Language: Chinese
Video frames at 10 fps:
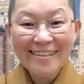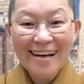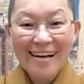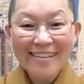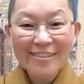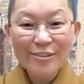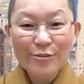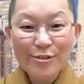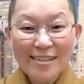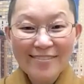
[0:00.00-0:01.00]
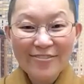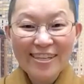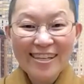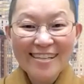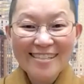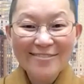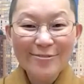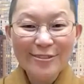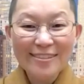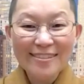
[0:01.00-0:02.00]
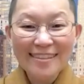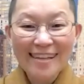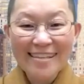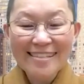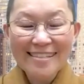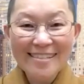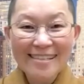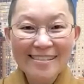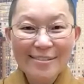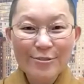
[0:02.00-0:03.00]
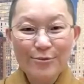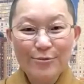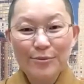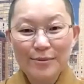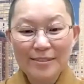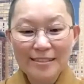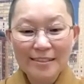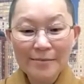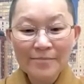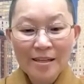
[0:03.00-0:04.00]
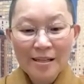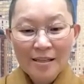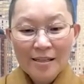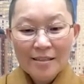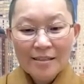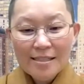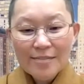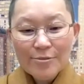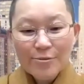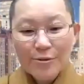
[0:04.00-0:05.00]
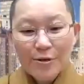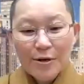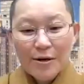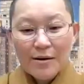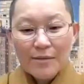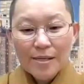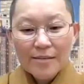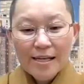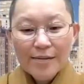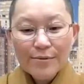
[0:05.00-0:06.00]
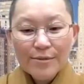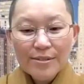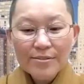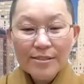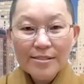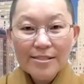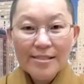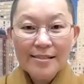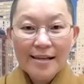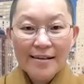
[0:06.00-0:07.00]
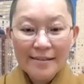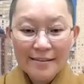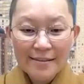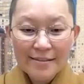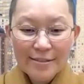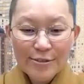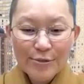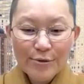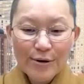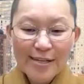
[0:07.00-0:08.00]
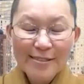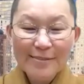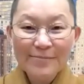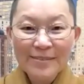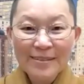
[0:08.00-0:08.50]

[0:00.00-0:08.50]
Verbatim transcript: 呃，多少分量是我的，哪一些才是属于我的？那再说不要太过于认真啊，这句话呢，